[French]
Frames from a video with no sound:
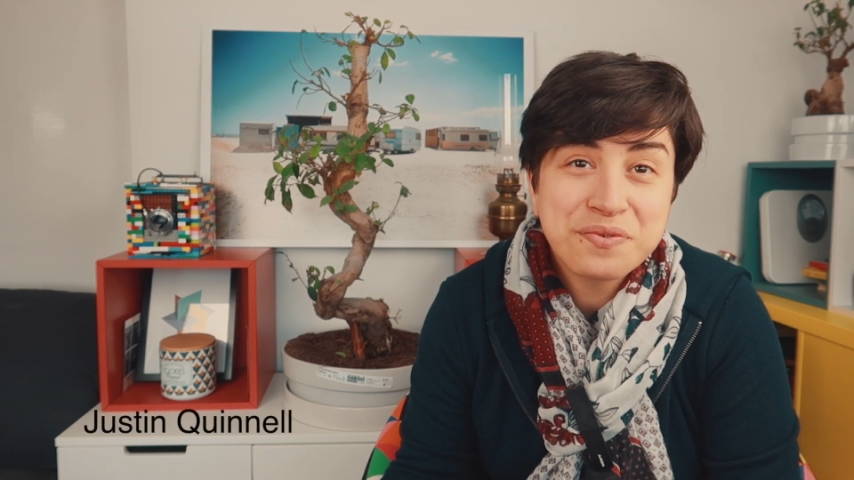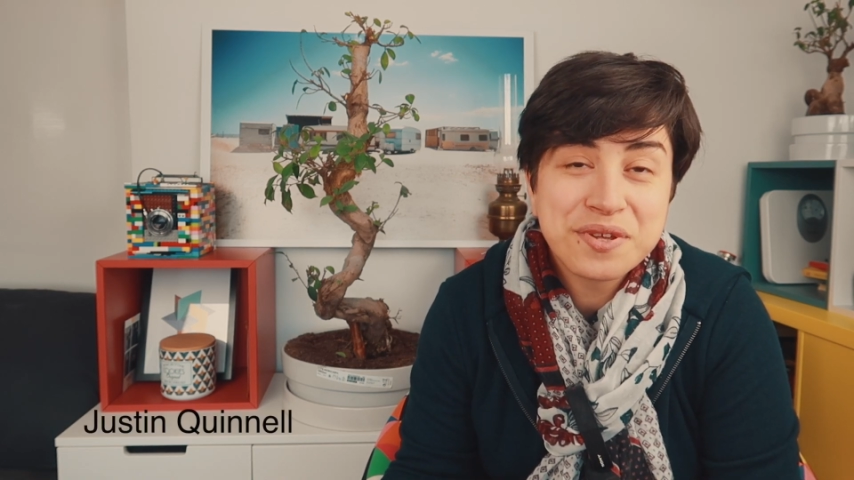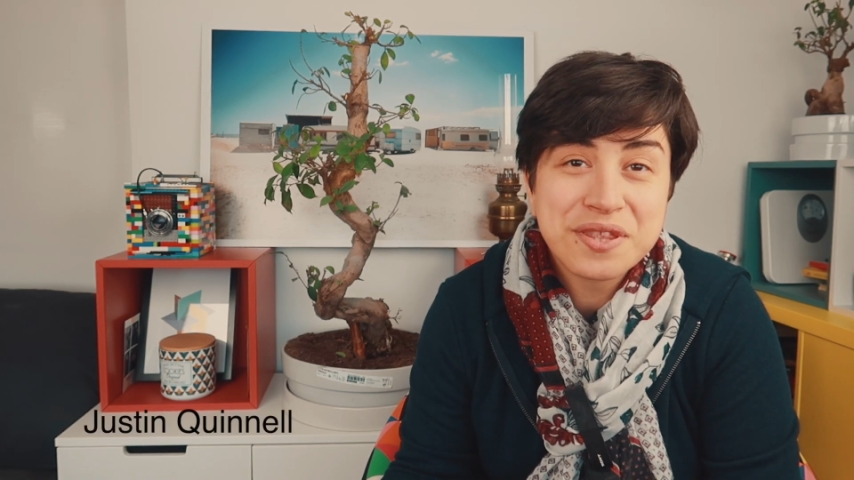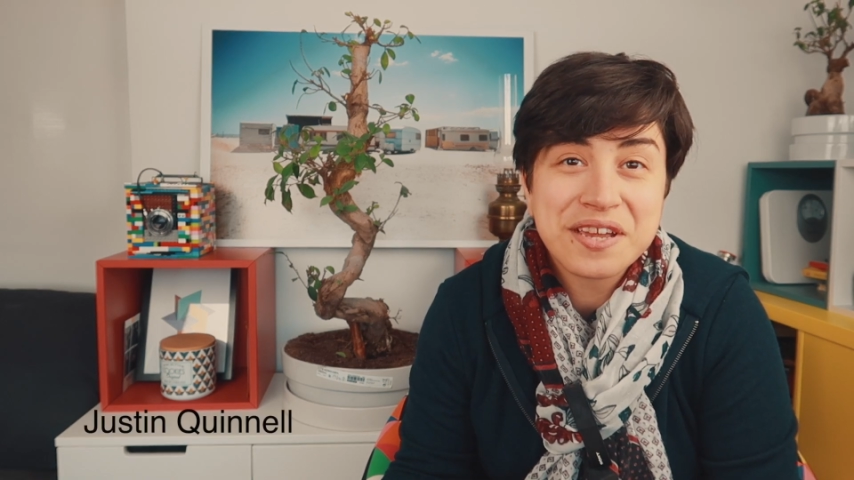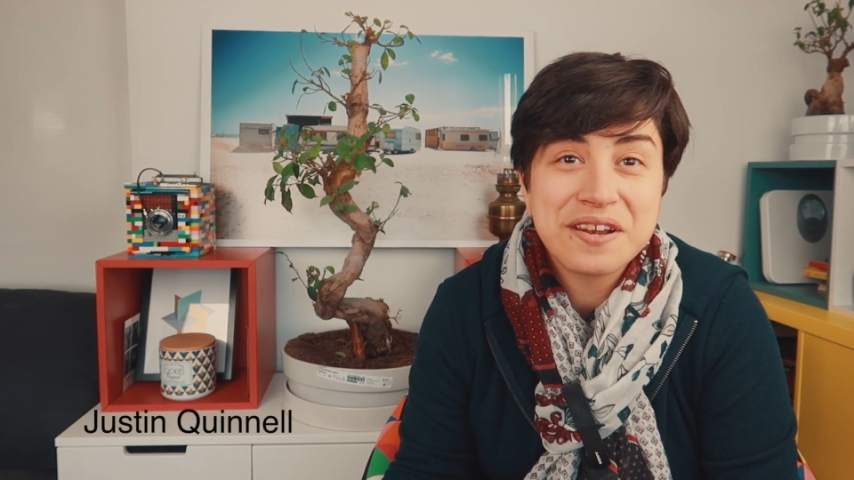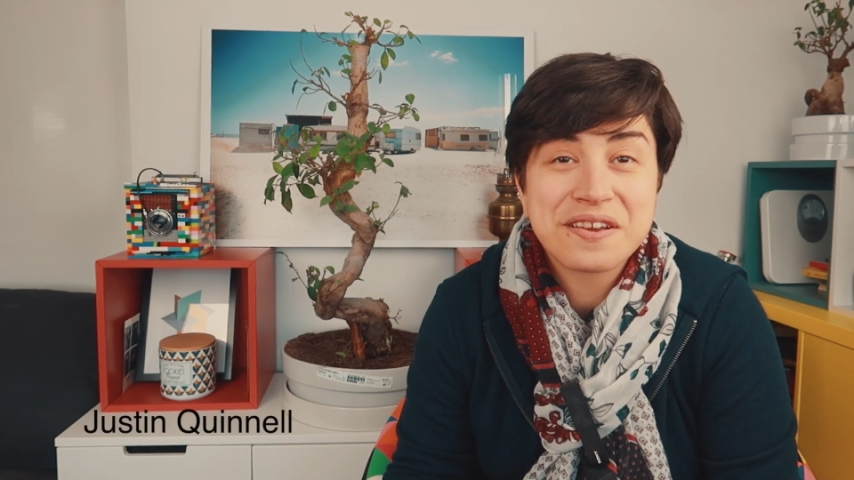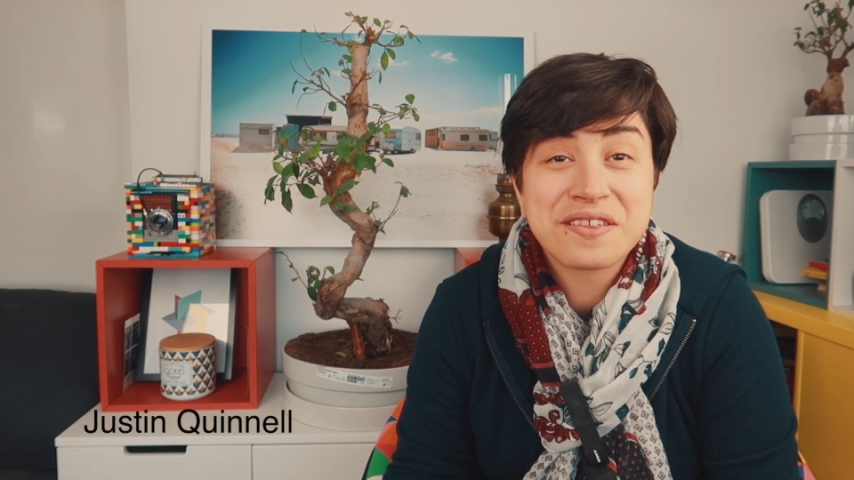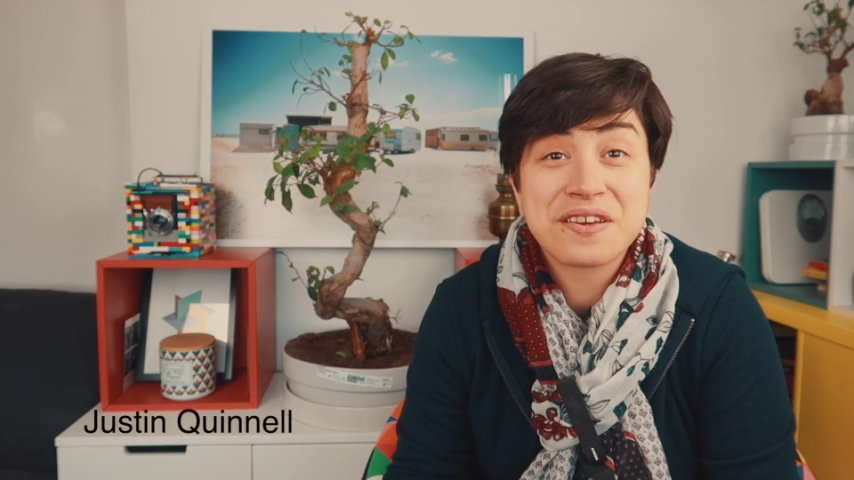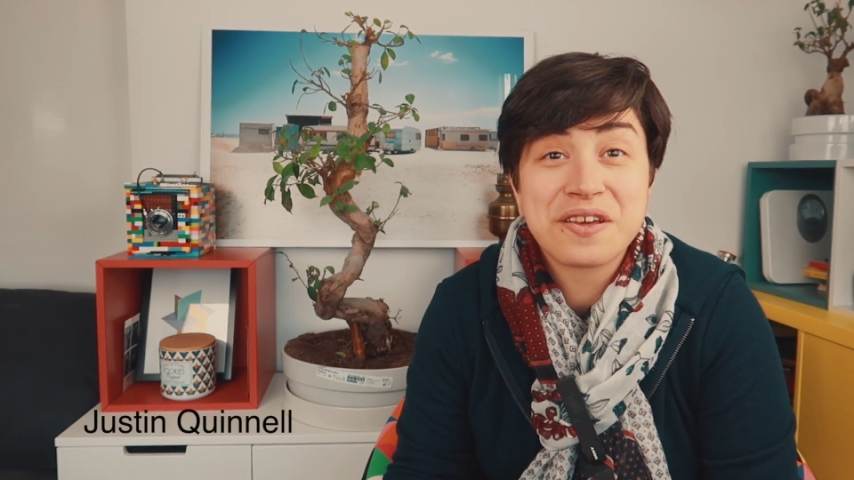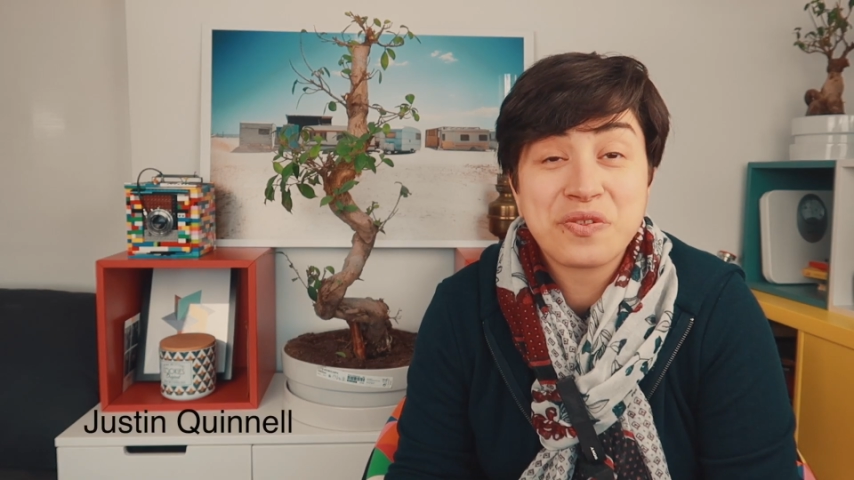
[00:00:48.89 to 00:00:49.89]
Quinnell,
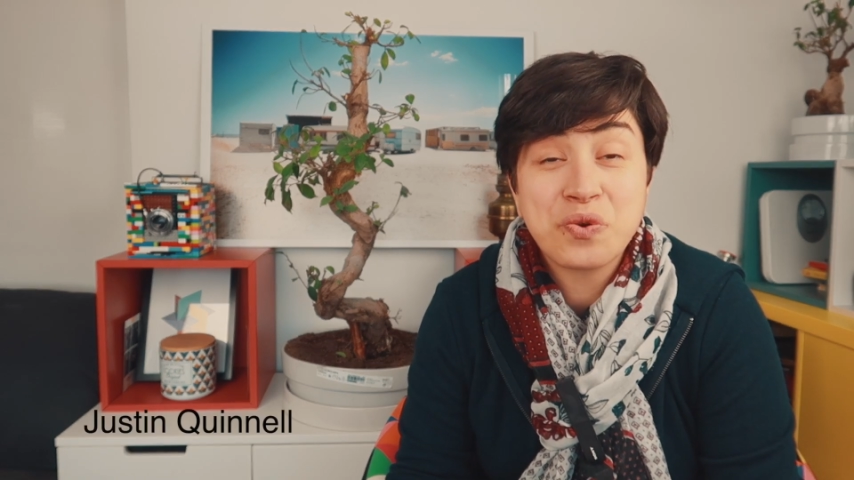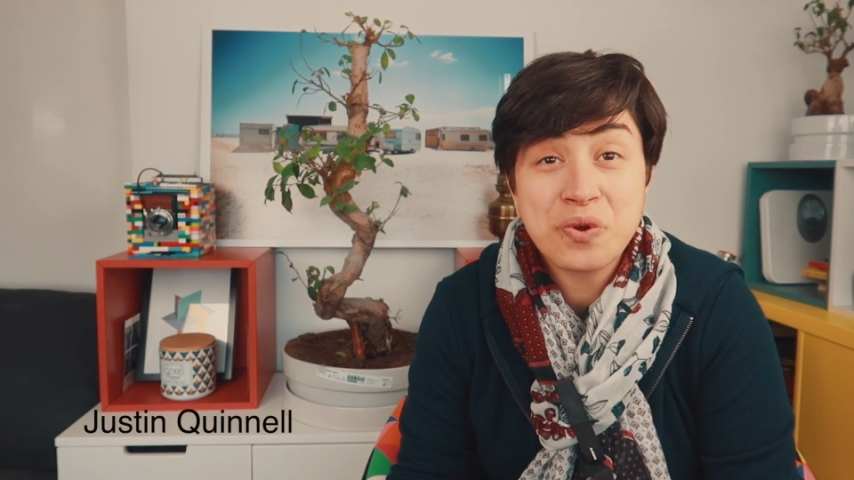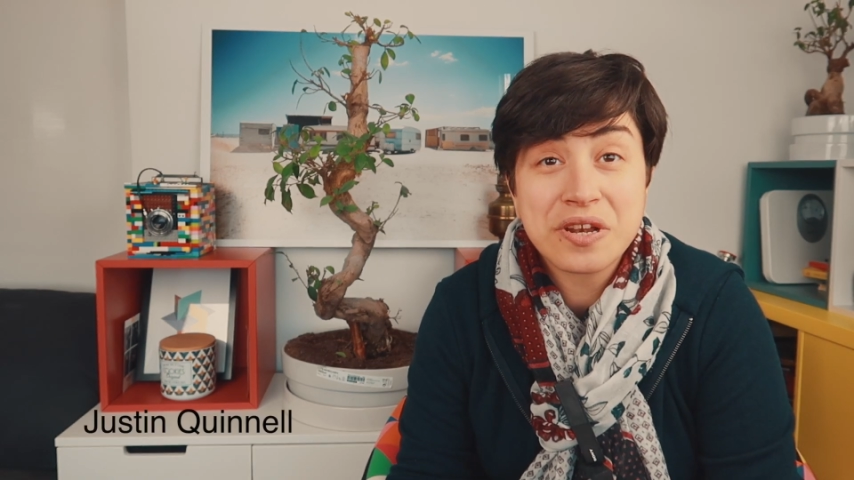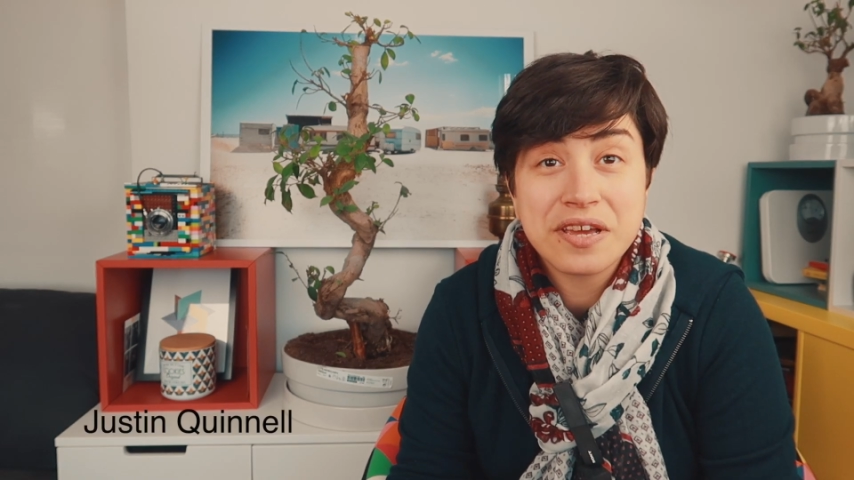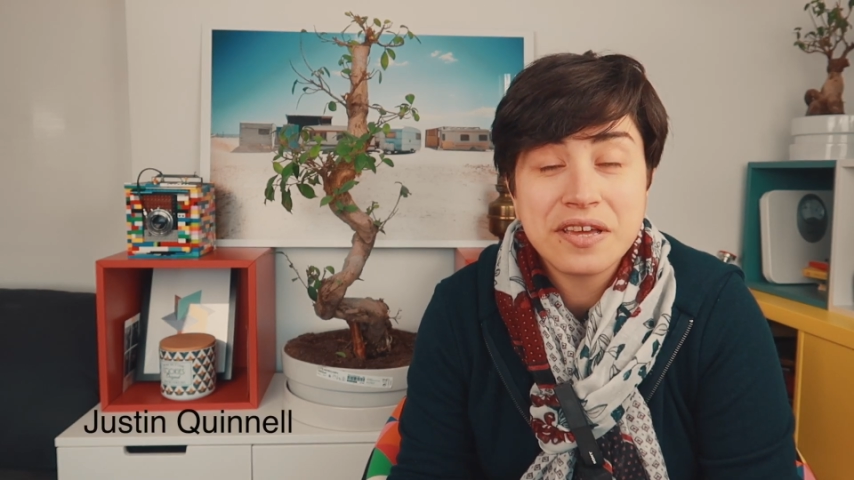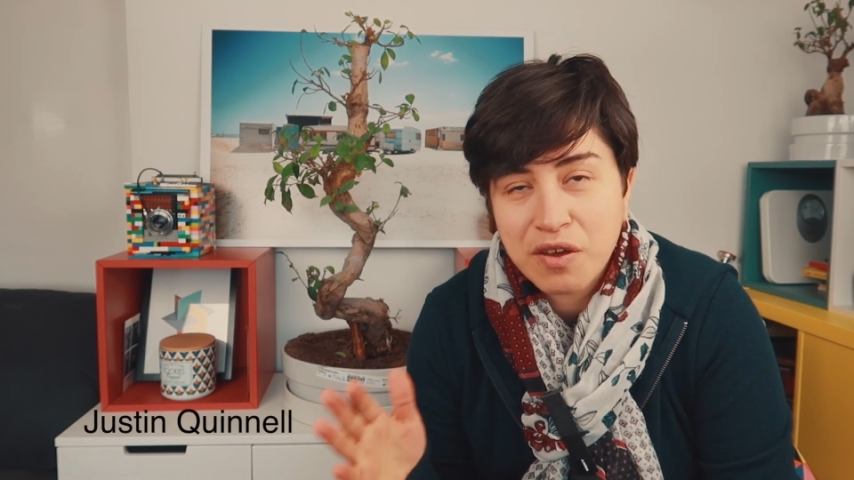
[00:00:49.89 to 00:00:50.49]
c'est un Anglais.